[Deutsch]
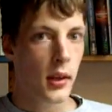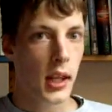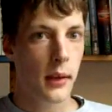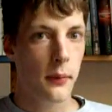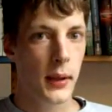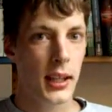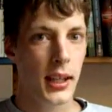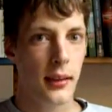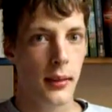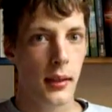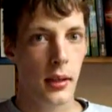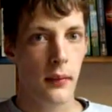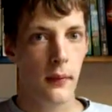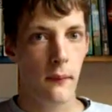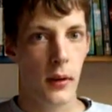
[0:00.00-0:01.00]
Ich werde jetzt
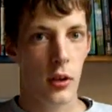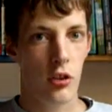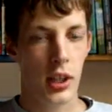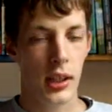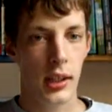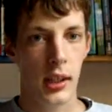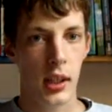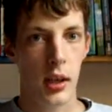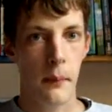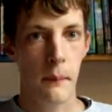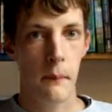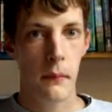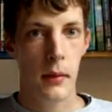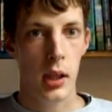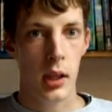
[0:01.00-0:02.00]
dann wahrscheinlich
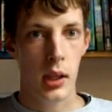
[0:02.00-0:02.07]
im